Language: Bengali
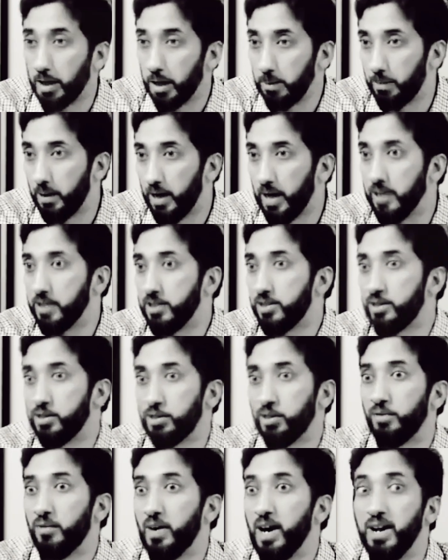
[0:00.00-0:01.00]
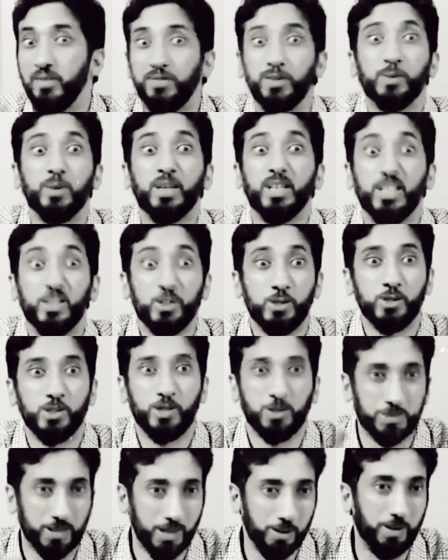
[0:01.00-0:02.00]
মানুষকে প্রতিনিয়ত পরিশ্রম করতে হয়
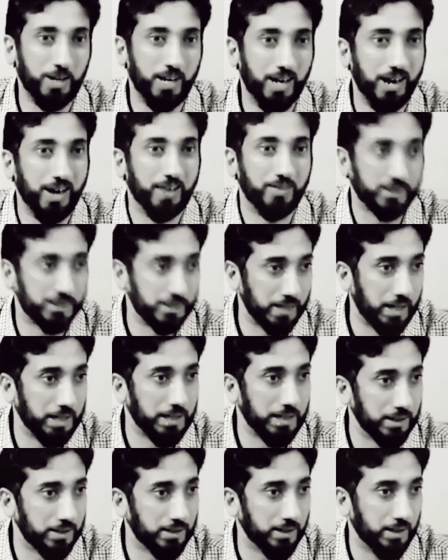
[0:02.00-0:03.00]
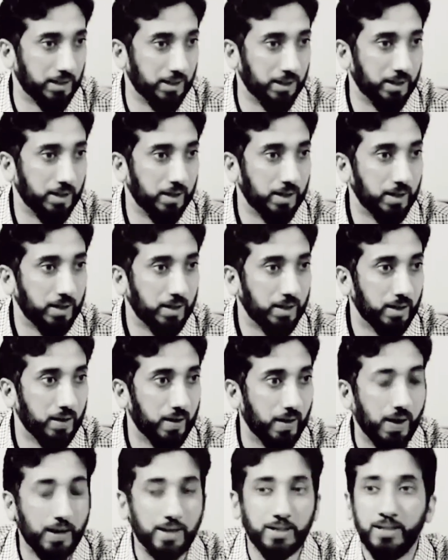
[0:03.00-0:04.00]
দুইটা বাড়তি আয়ের জন্য
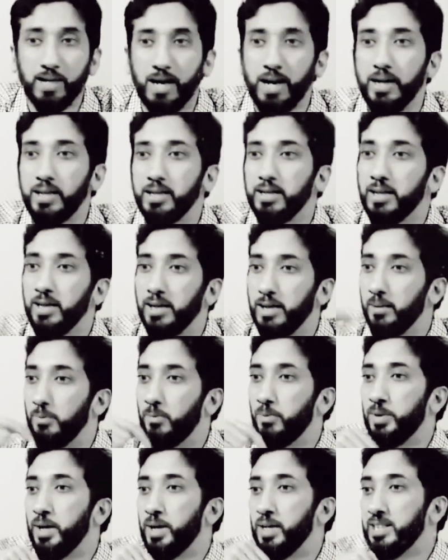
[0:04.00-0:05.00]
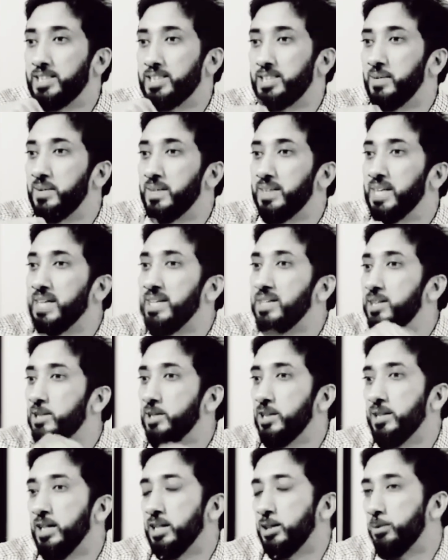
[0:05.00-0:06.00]
সবার সাথে সুসম্পর্ক বজায়
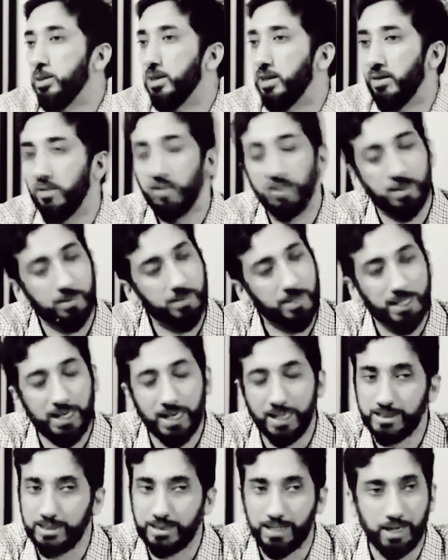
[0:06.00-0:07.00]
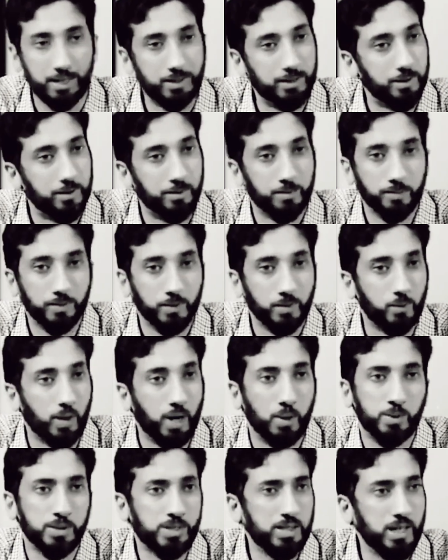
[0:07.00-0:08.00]
রাখার জন্য এসব সহজ কাজ না
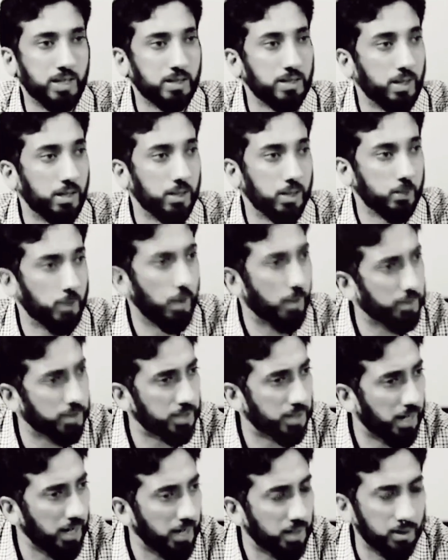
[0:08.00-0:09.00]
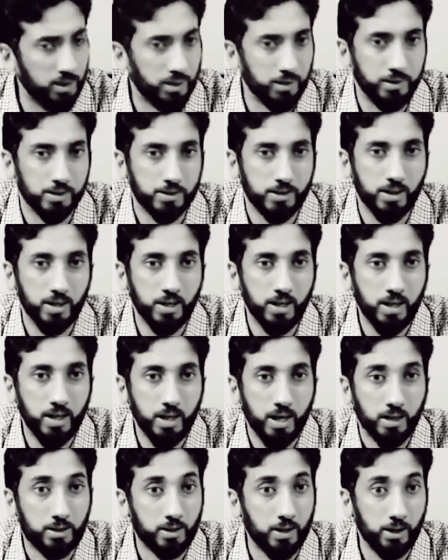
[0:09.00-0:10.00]
তারপরও আদমকে যে স্বীকৃতি দেওয়া হয়েছে
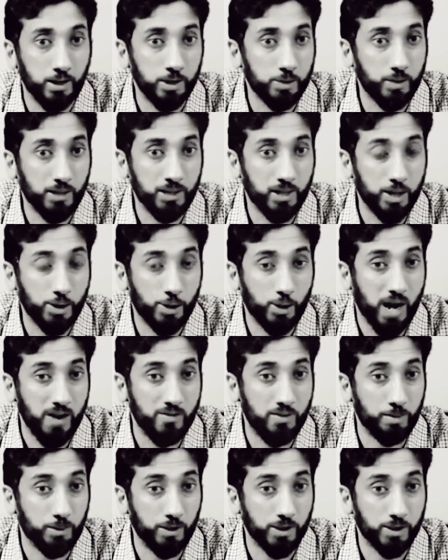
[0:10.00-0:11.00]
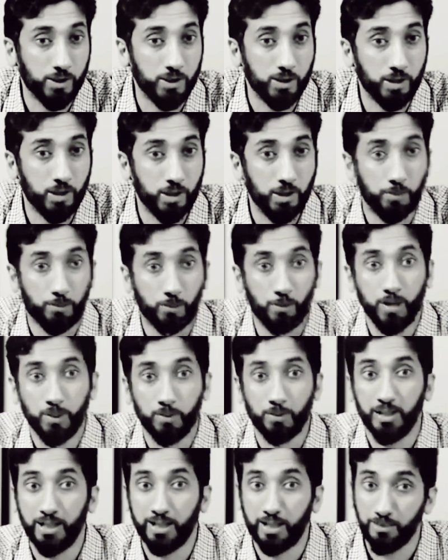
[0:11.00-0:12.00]
তা ইবলিস সহ্য করতে পারেনি
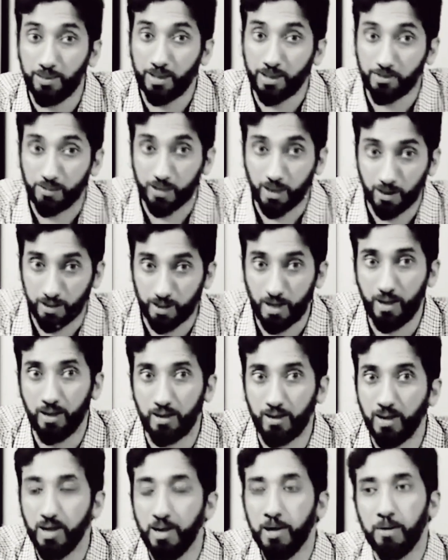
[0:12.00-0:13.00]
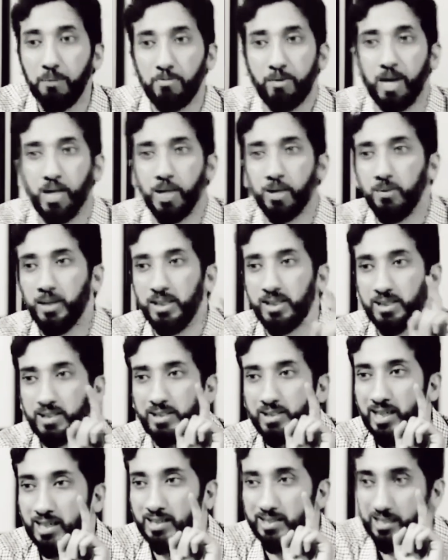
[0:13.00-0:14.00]
অন্য থেকে বড় বলে স্বীকৃতির তীব্র
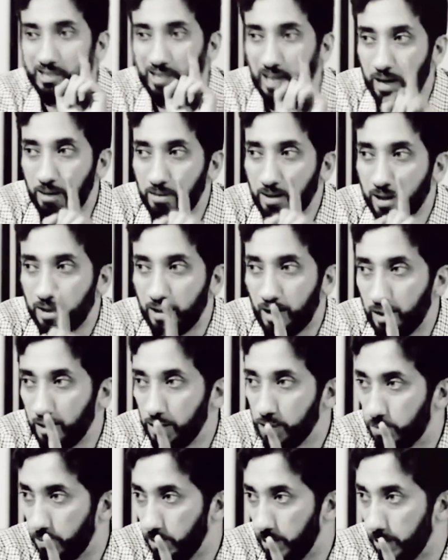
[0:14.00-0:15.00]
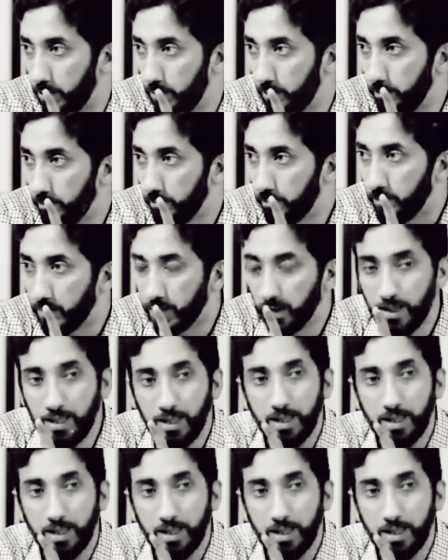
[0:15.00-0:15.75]
তৃষ্ণা মানুষকে শয়তানে পরিণত করতে পারে